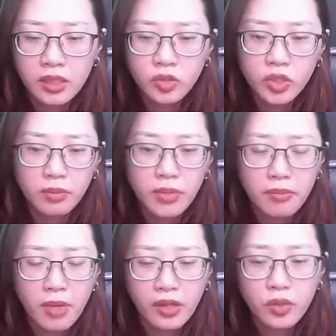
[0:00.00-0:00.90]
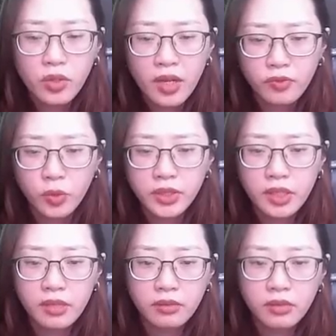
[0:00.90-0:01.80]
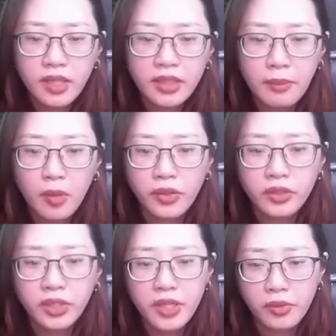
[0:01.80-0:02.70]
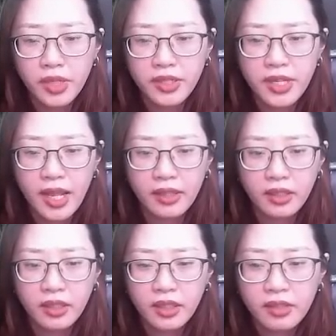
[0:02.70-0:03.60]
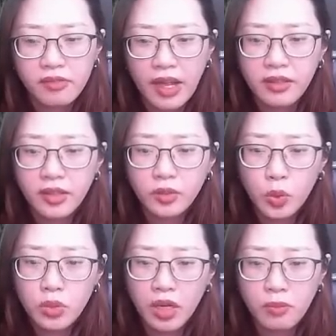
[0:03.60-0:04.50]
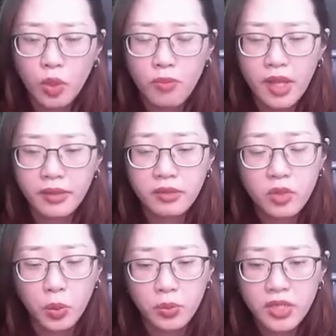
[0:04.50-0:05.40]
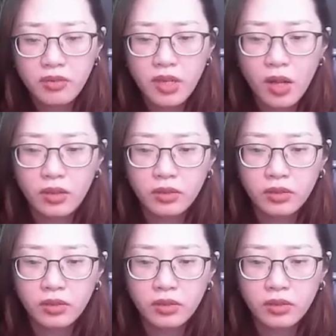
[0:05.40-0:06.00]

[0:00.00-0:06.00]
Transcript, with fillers: Sự mệt mỏi của Long Vũ Sinh tất cả mọi người đều nhìn ra. Vạn Lý Tú ở một bên cũng rất lo.